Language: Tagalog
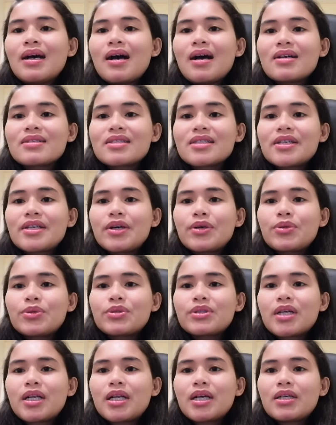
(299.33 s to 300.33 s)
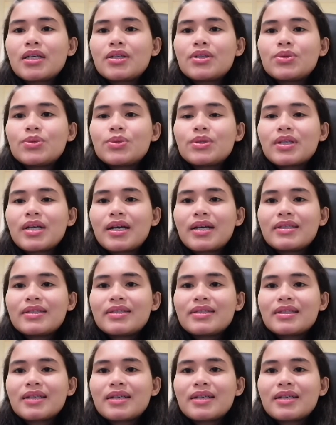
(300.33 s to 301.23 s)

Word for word: Ang saya ko talaga nun guys,